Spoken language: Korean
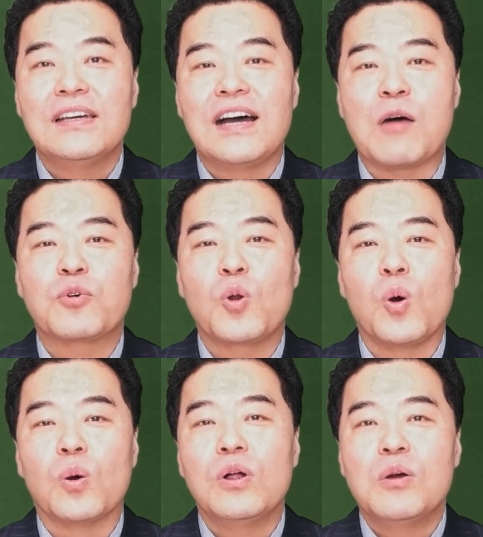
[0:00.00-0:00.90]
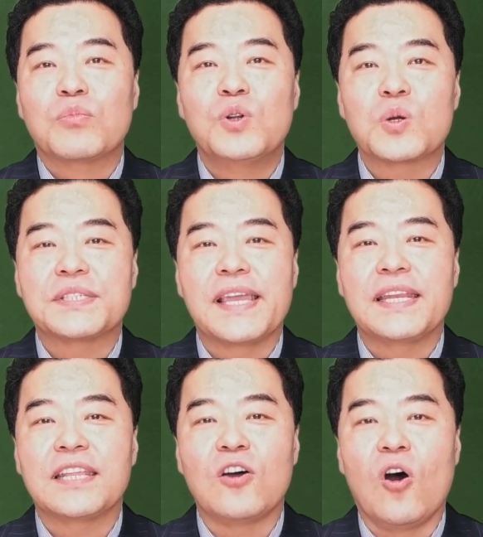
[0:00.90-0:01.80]
앞으로
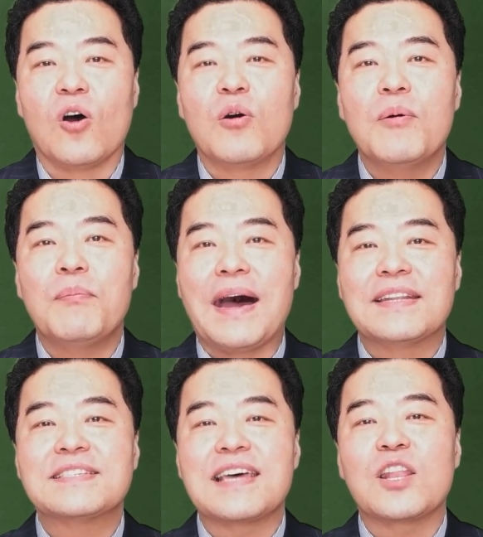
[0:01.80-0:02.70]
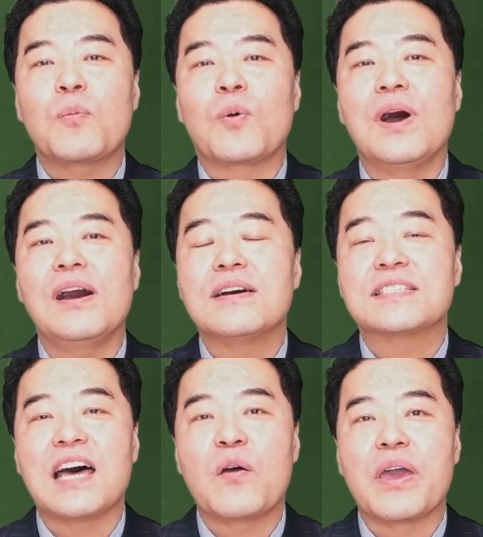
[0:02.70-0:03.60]
블록체인이 더 많은 산업과
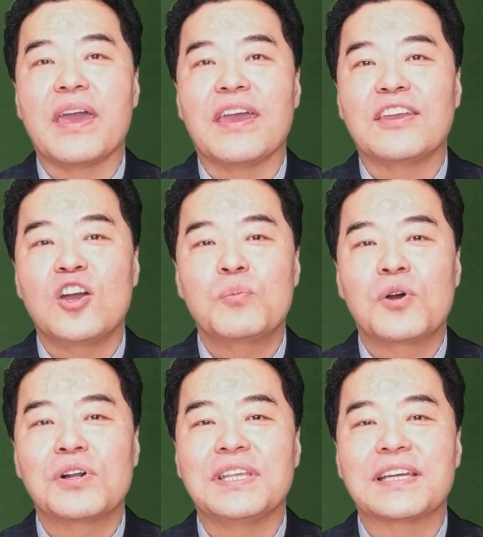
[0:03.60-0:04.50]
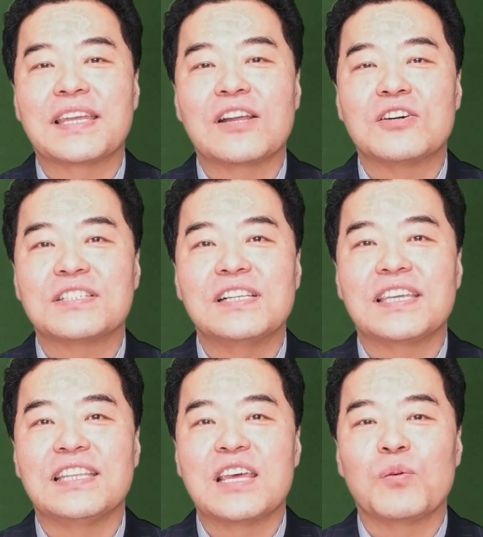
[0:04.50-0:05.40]
사회 혁명을 일으킬 것을
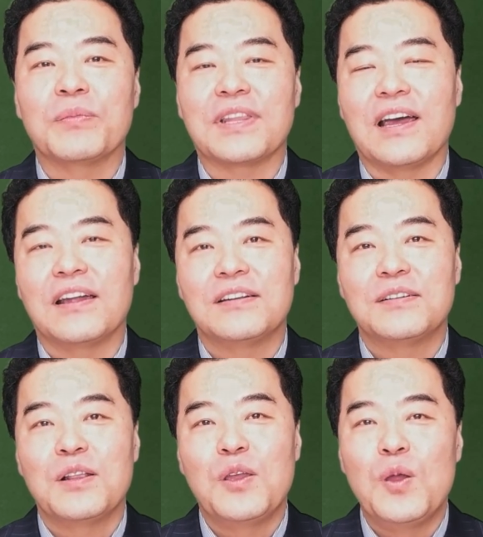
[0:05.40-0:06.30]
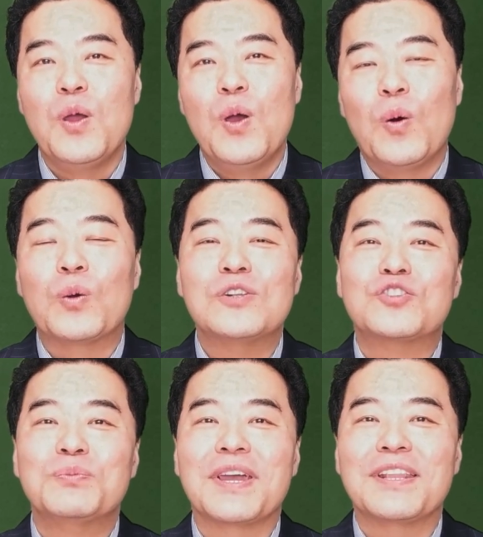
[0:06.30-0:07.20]
기대해 봅니다. 오늘
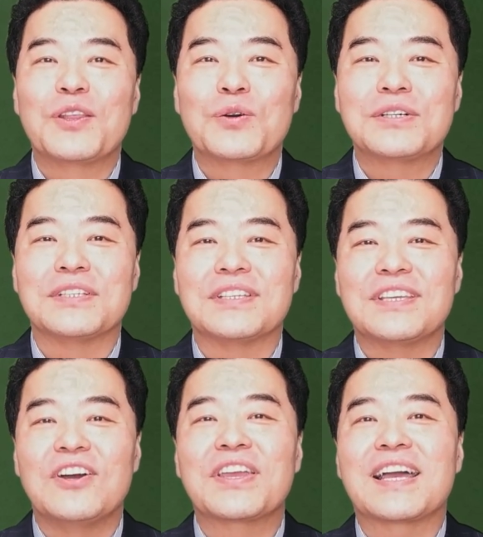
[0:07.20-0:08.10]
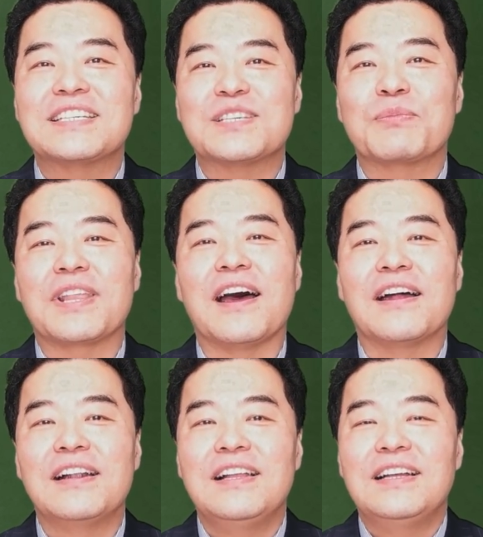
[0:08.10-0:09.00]
준비한 내용은 여기까지입니다.
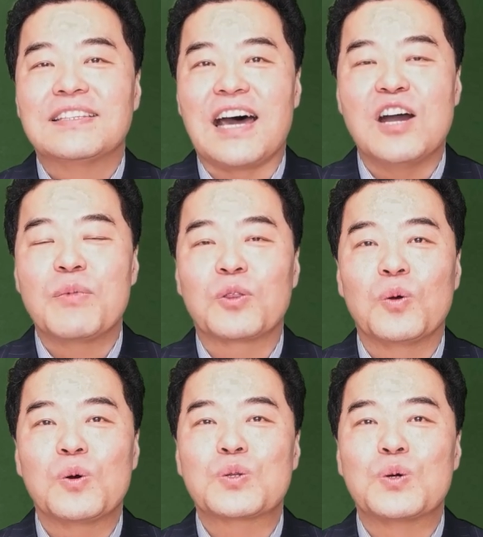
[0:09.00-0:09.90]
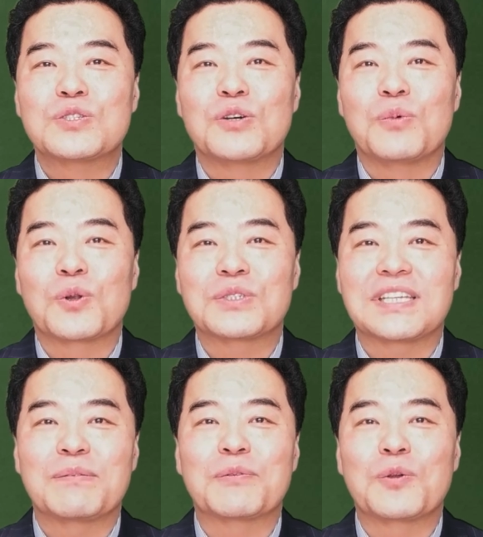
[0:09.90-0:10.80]
다음에 또 좋은 정보로
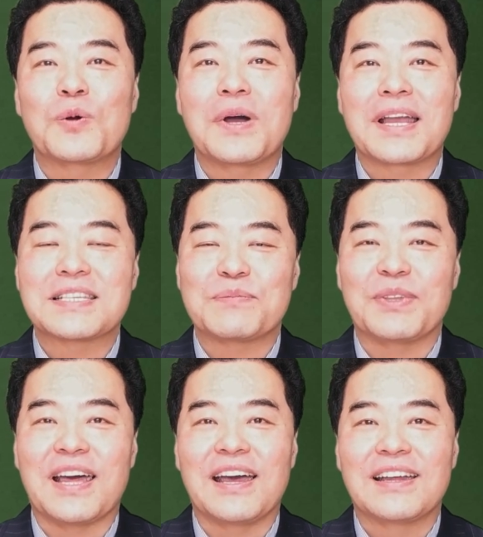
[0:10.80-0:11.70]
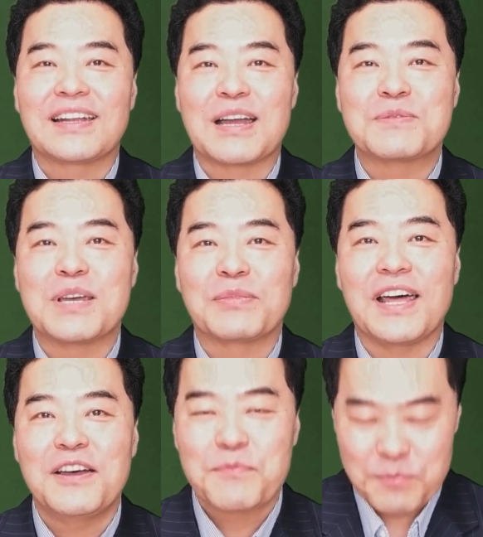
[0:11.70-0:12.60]
찾아뵙도록 하겠습니다.
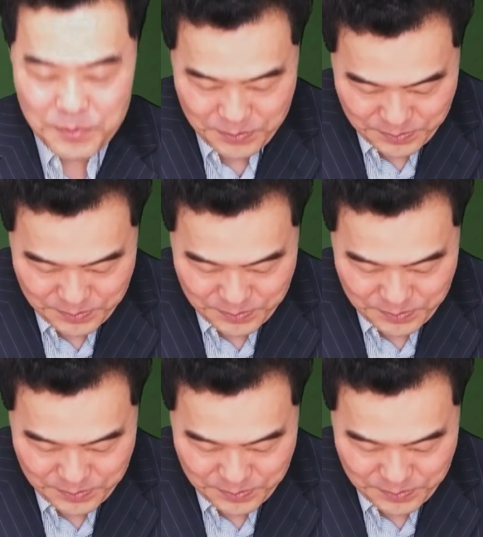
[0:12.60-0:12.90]
감사합니다.